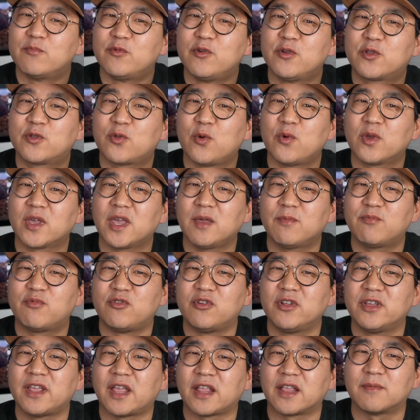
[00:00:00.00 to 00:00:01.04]
물통이
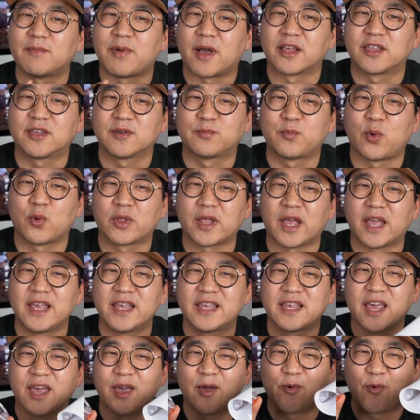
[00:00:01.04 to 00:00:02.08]
분리되는 방식보다
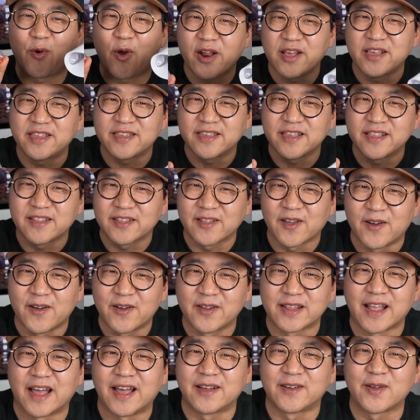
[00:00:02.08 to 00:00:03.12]
이게 훨씬
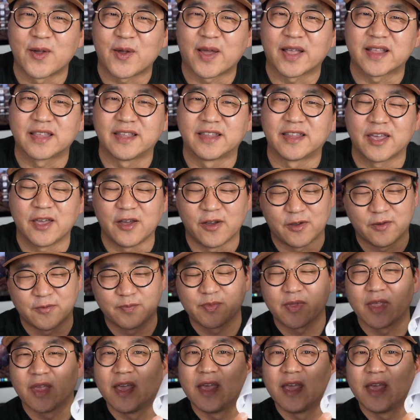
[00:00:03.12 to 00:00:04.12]
더 나은 것 같은데요.